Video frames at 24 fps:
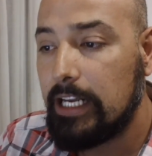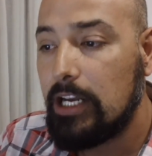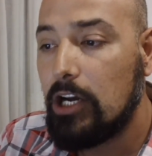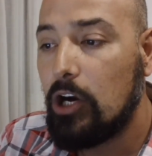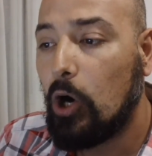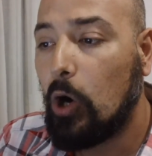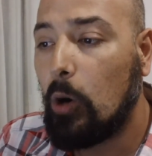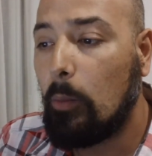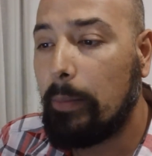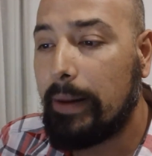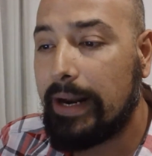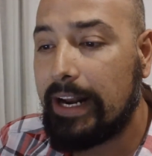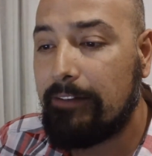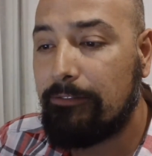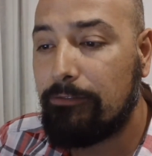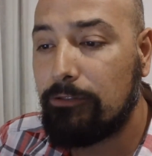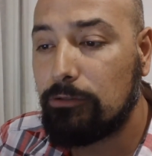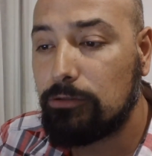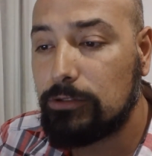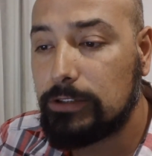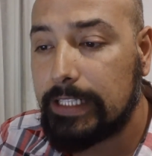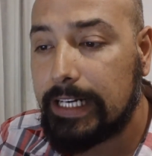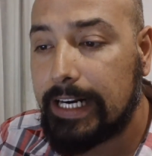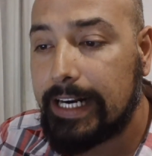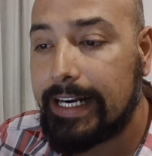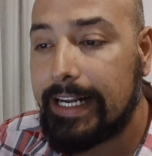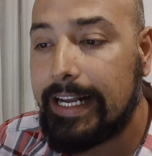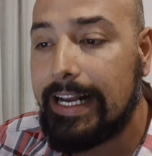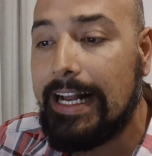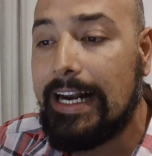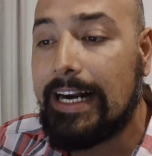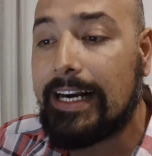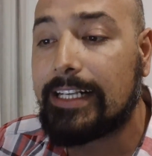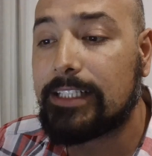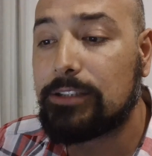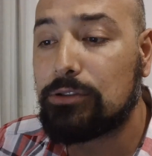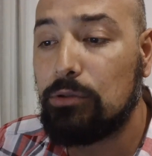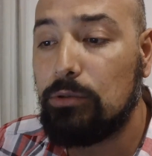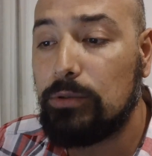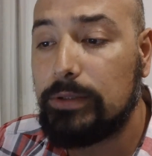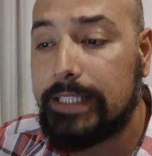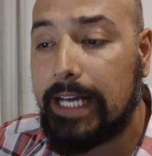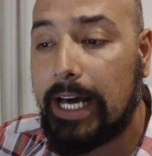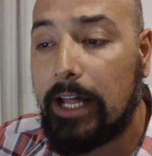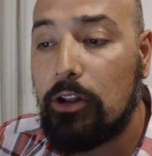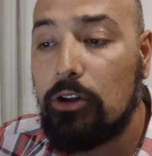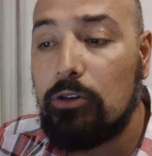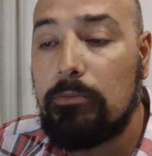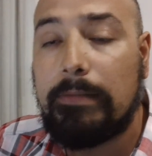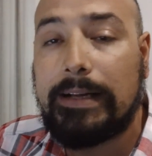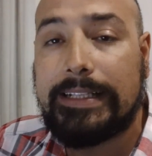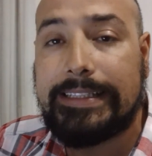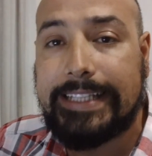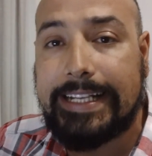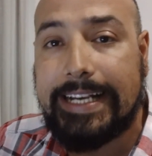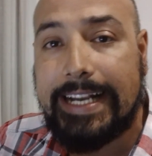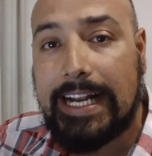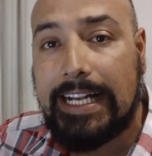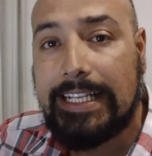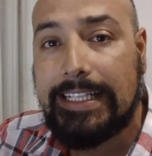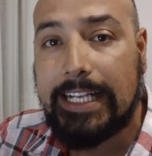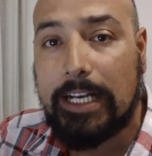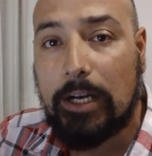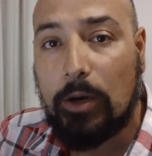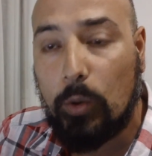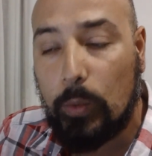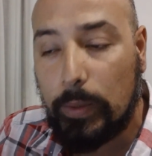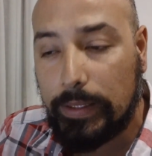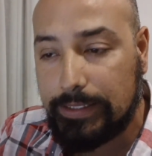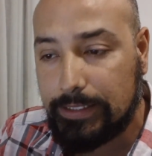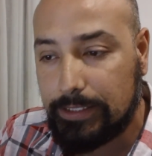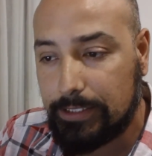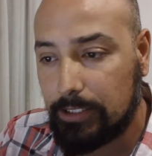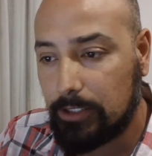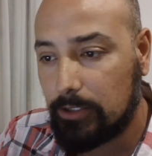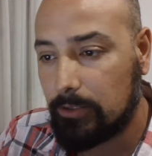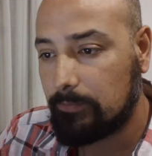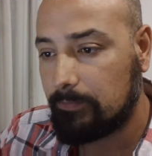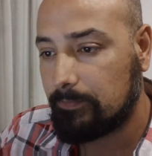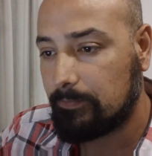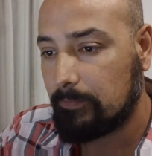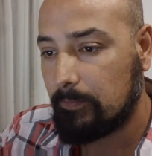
o para frustrar el resultado material del juicio.